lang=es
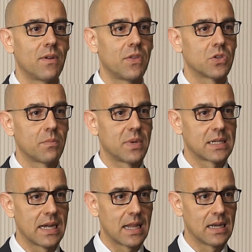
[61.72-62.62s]
de beneficios
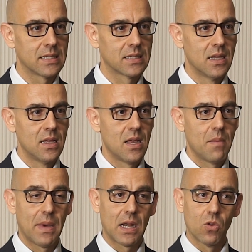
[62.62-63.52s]
empresariales,
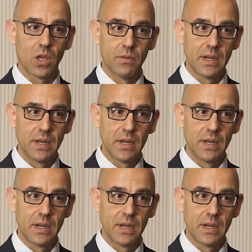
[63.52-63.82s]
para lo que